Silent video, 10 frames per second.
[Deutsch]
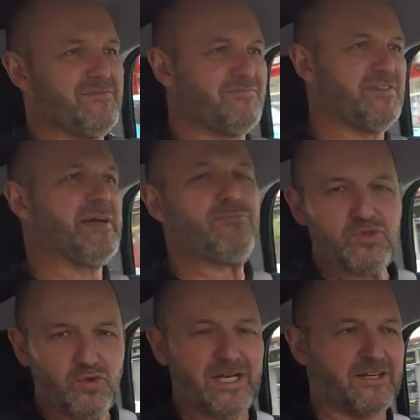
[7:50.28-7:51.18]
wie beim
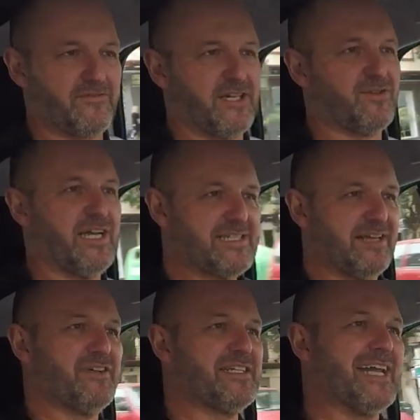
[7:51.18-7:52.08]
Motorradfahren. Du hast
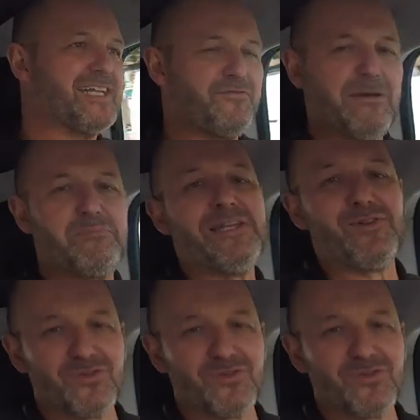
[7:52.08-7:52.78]
einfach eine andere Verbindung